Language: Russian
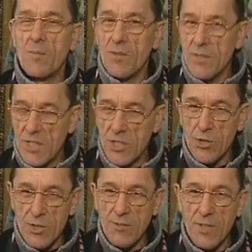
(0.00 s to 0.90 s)
повысить
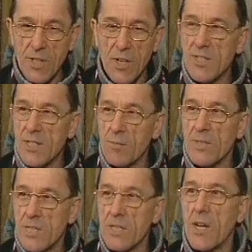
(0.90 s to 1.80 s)
чувствительность,
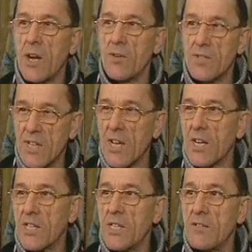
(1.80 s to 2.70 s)
эмоциональную
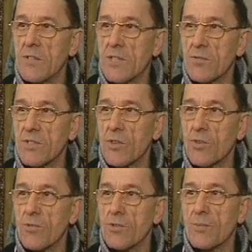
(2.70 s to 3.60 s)
декоративность вот
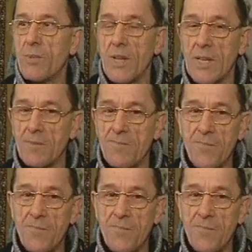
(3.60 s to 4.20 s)
такого вот плана.